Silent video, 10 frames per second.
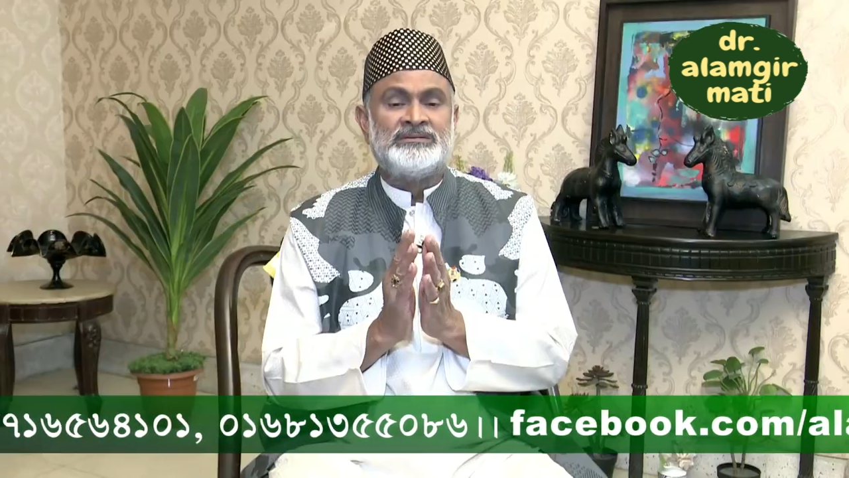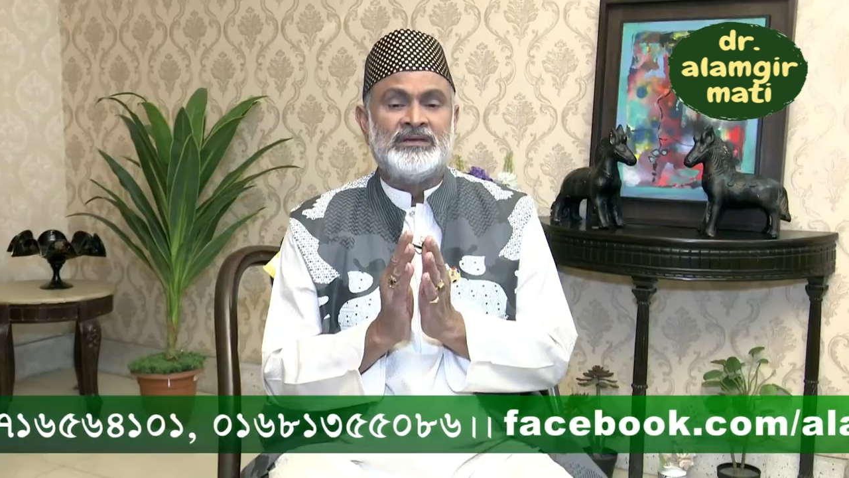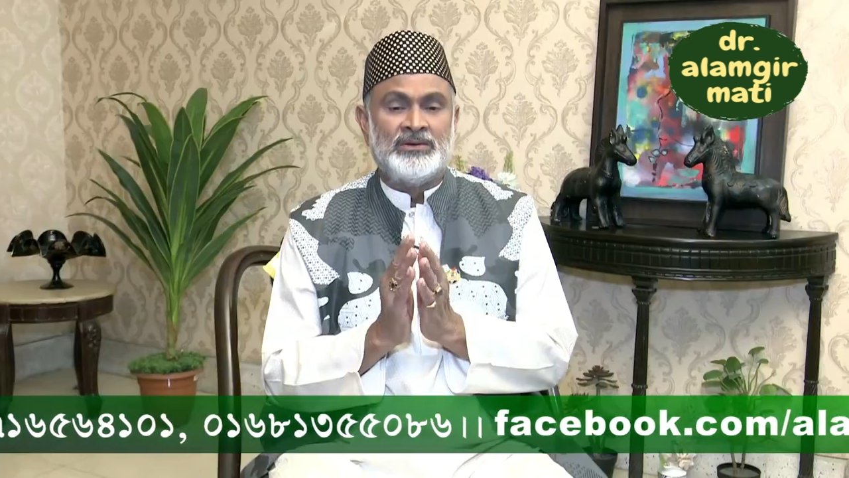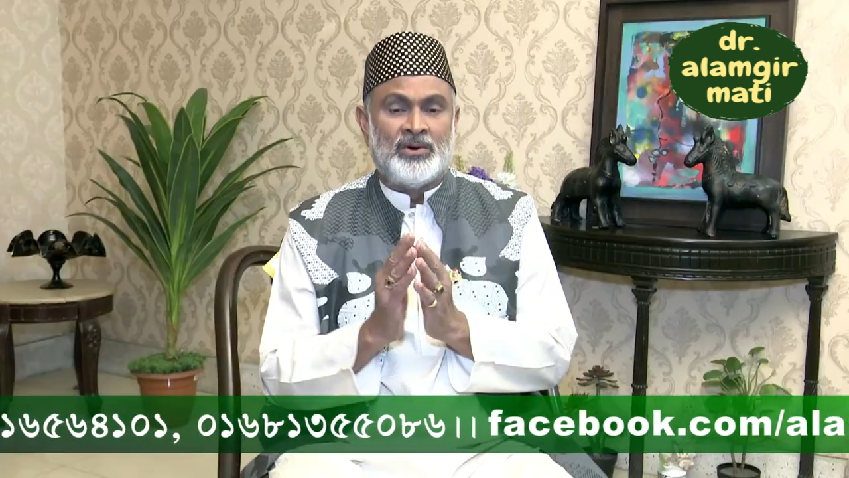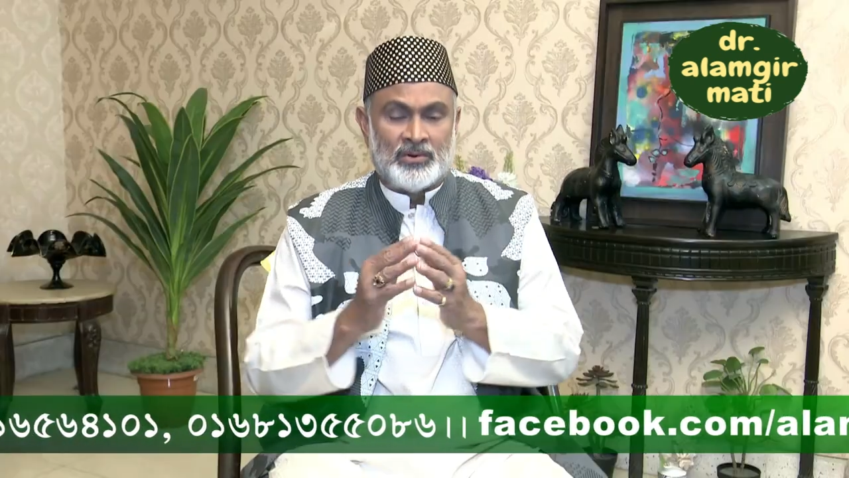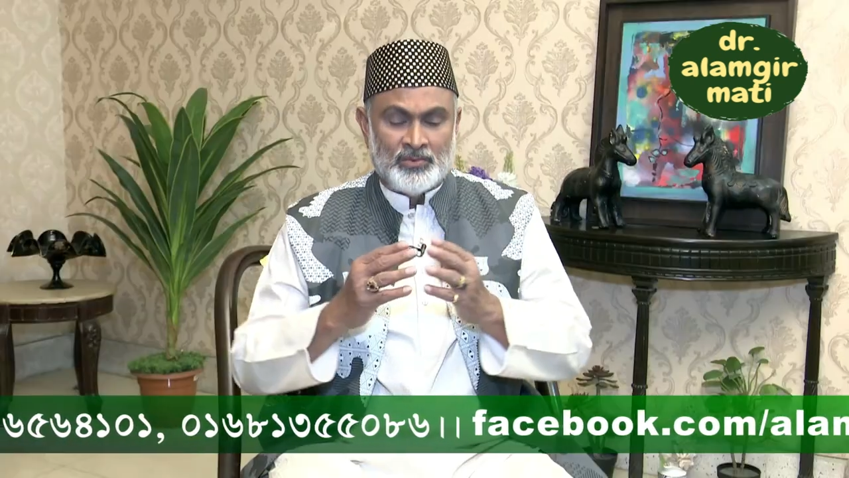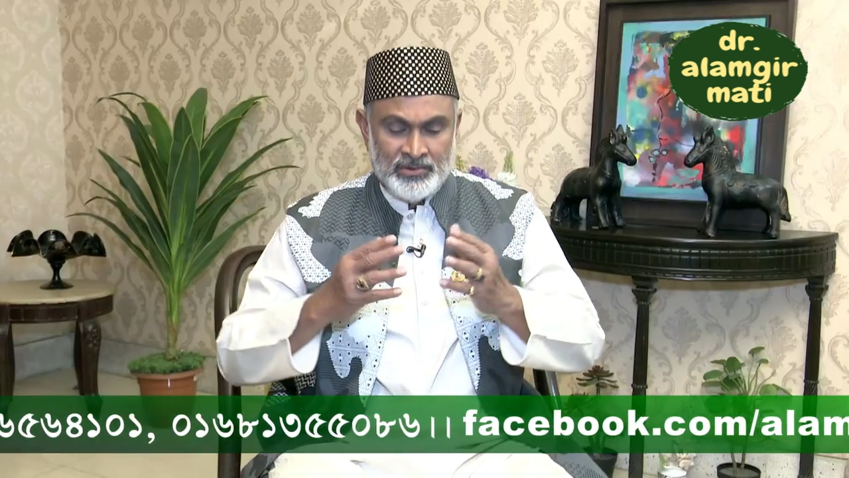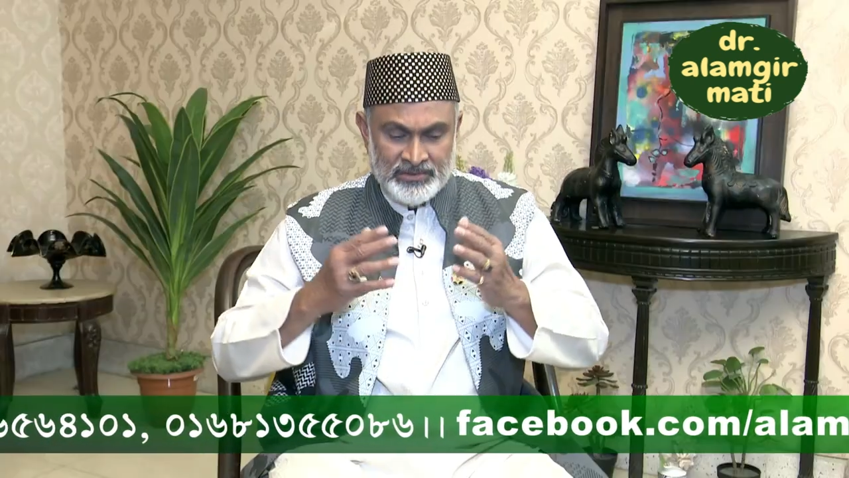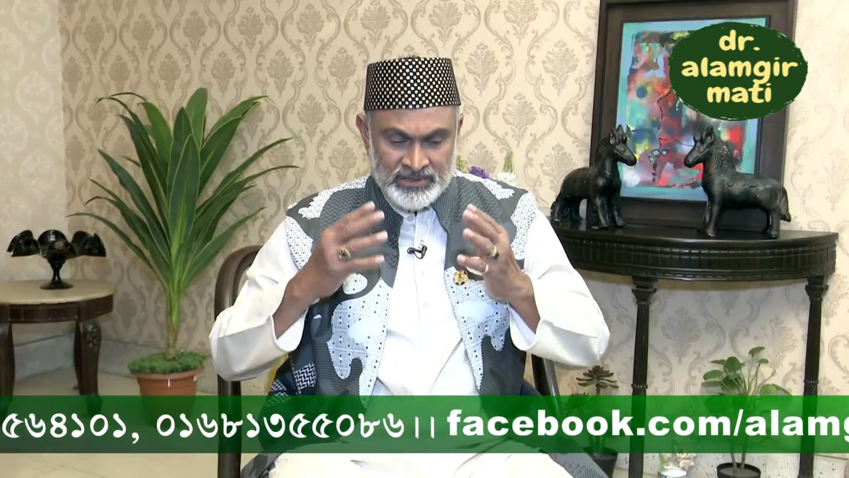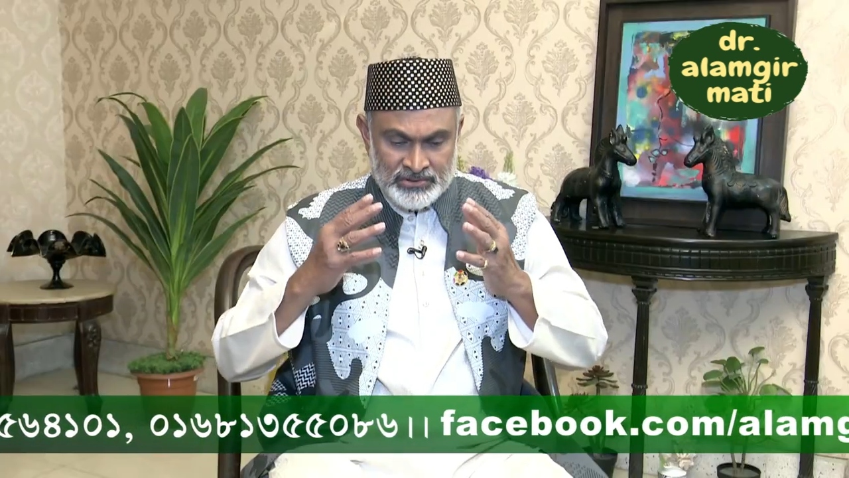যে
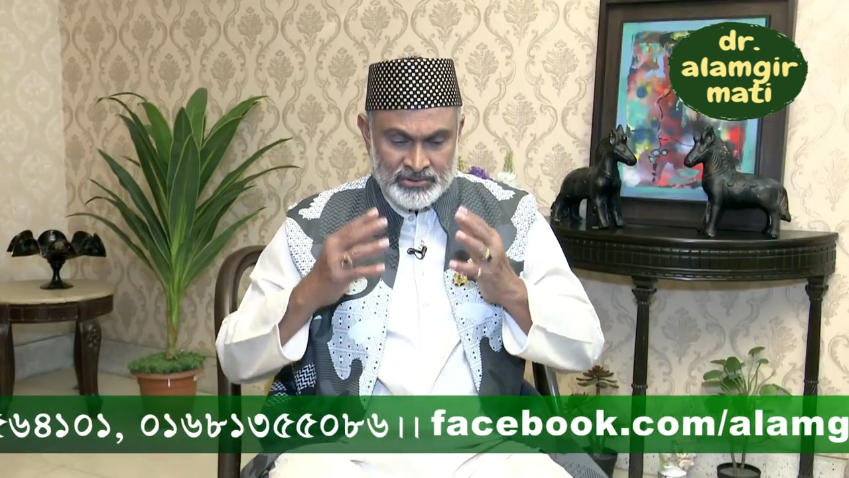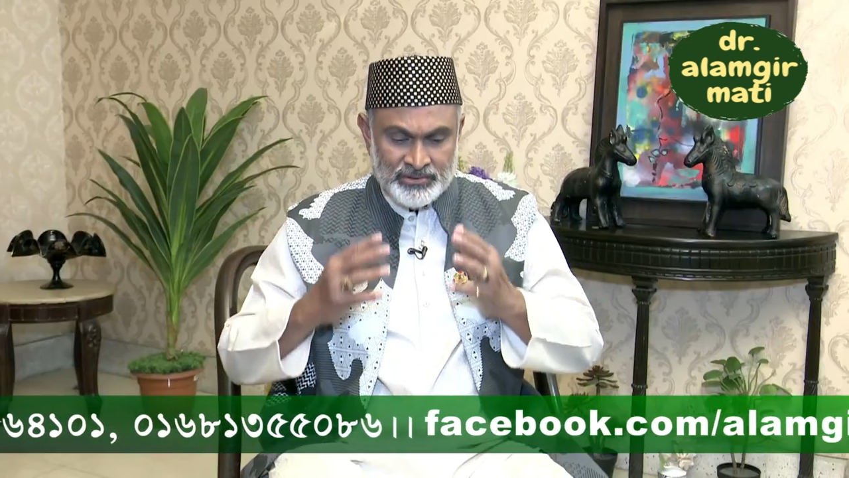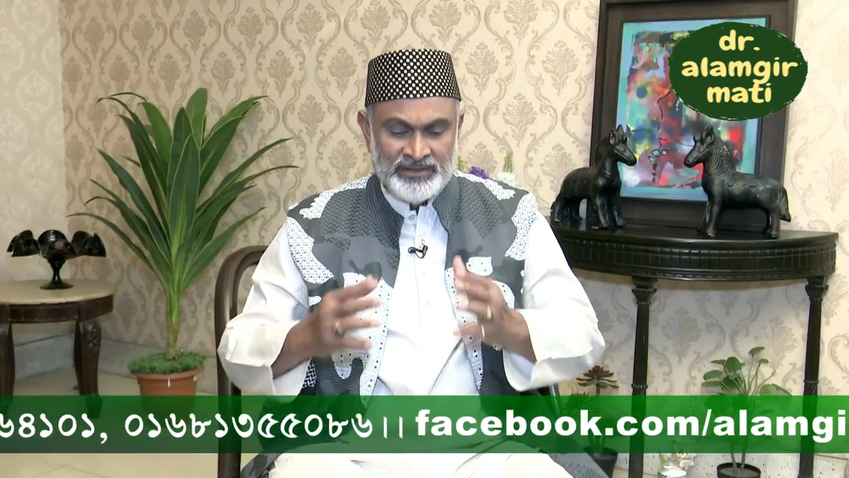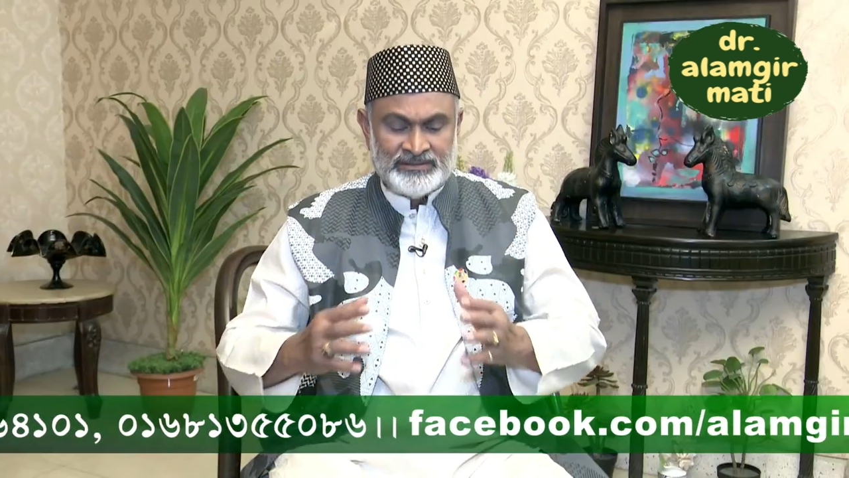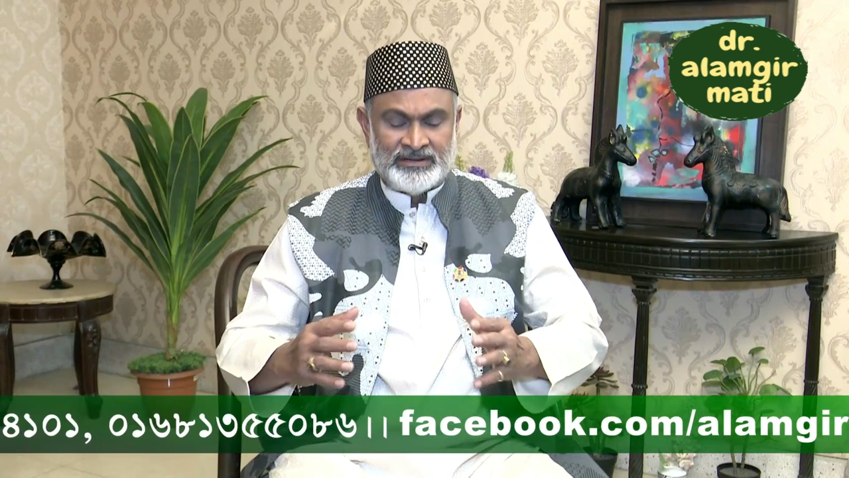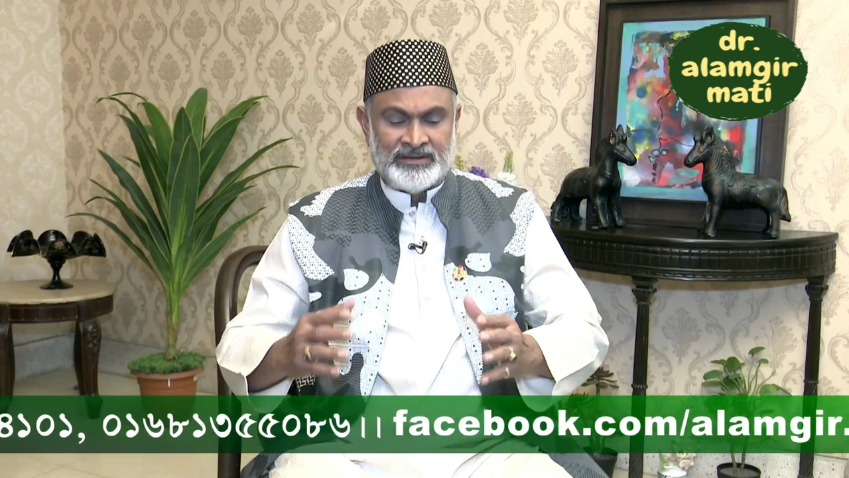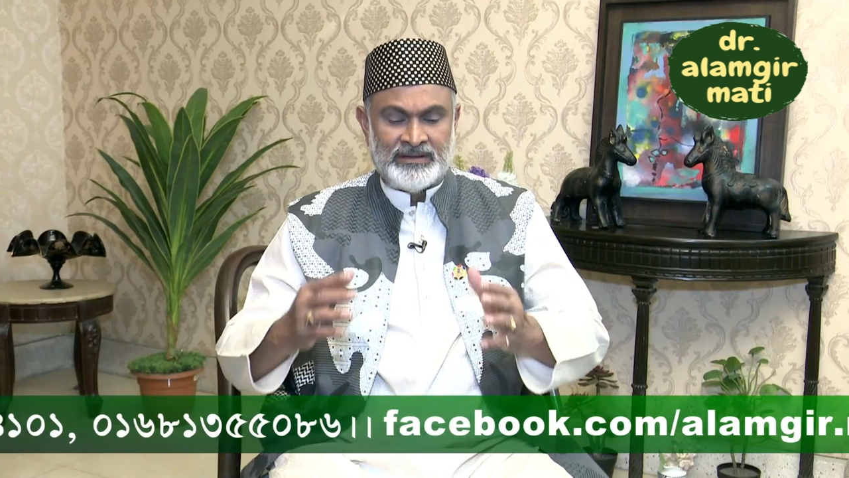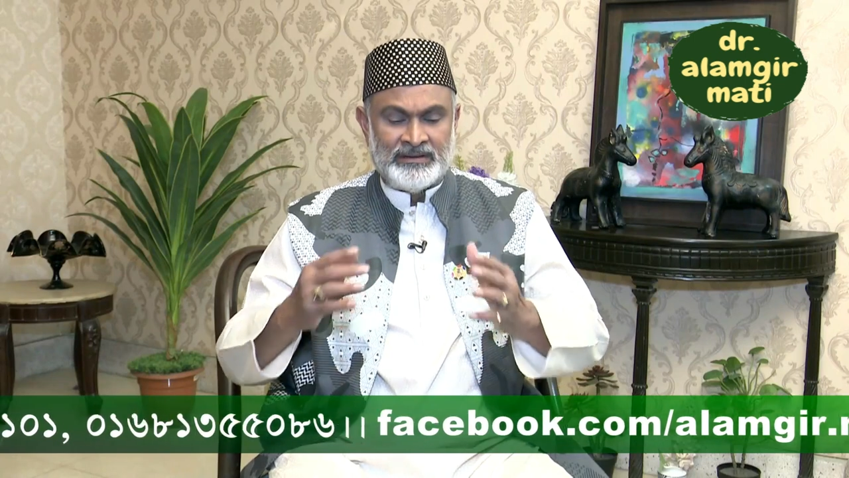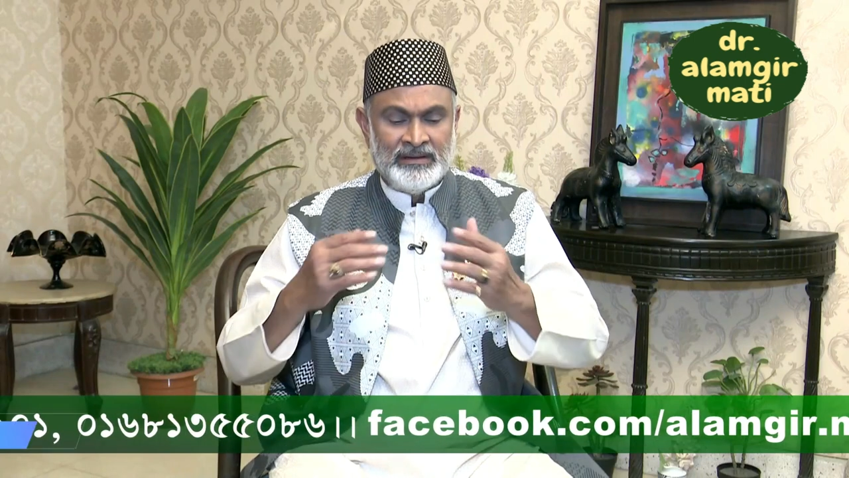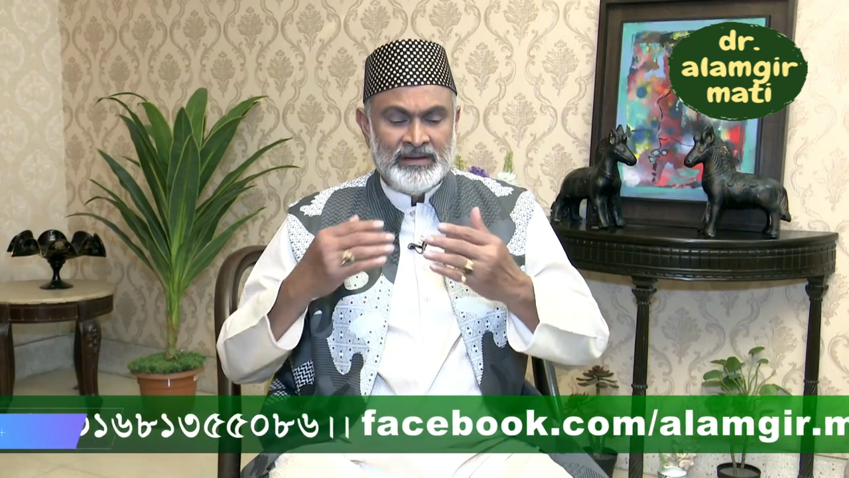হরমোনটি শরীর থেকে